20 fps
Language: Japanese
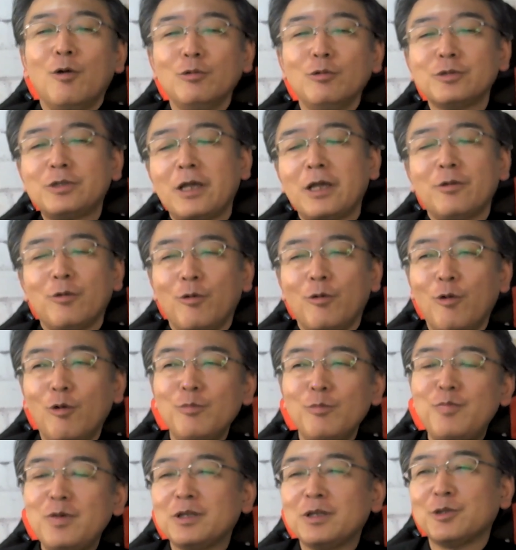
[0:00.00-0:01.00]
御社の
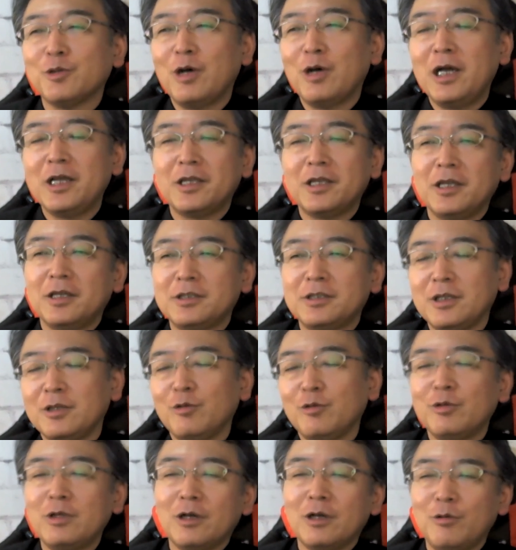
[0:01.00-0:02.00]
ホームページを拝見して
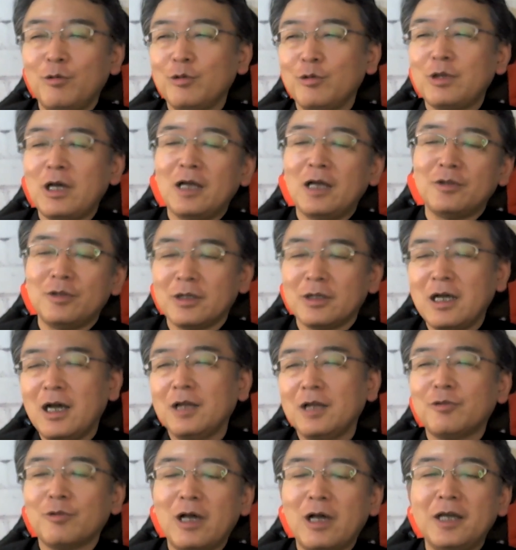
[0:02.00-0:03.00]
どうだこうだって
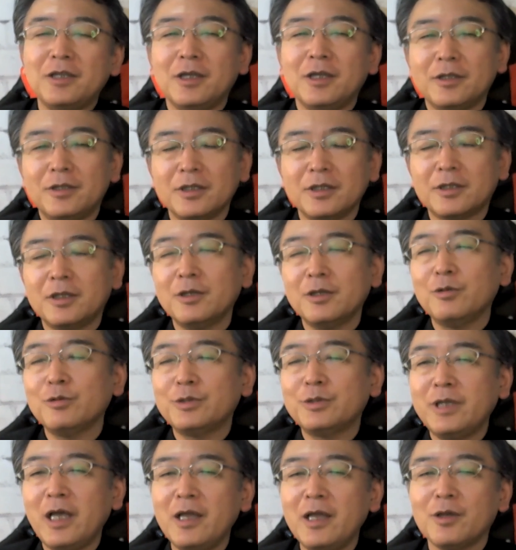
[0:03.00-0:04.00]
ガーッと書いてあって、結
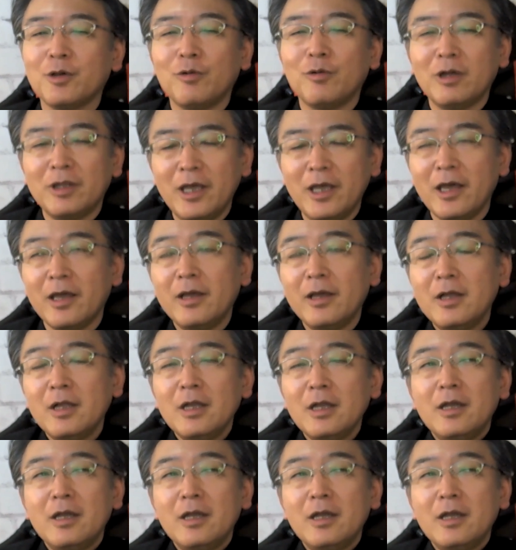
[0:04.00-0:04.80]
局最後はね、